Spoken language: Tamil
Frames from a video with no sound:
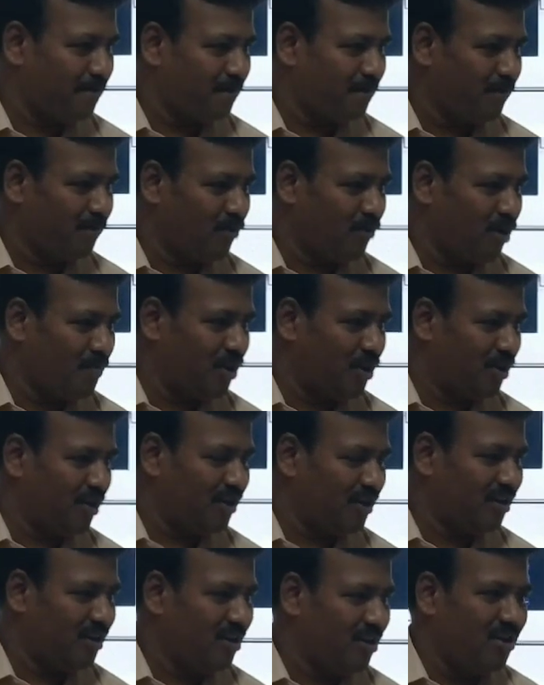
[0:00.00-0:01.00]
ஆர் சூப்பர் கெப்பாசிட்டி
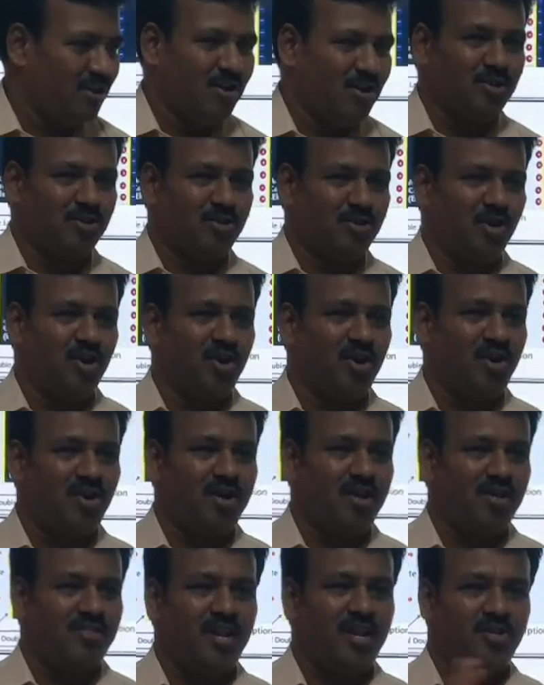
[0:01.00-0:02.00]
பேட்ரி
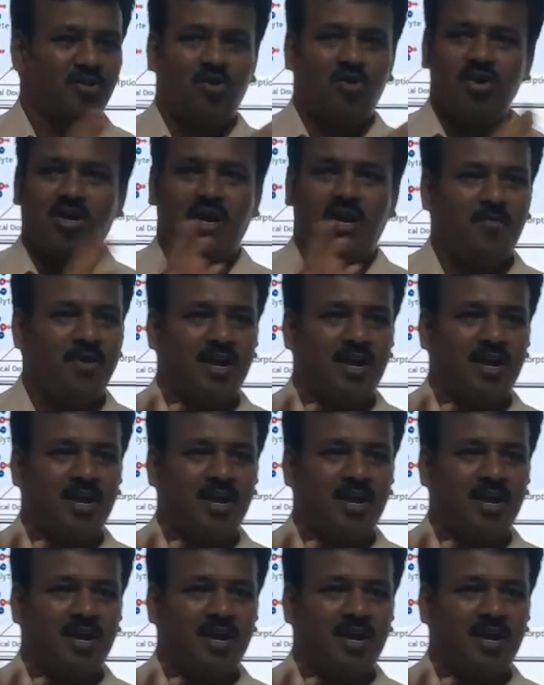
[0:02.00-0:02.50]
யூஸ் பண்ணலாம்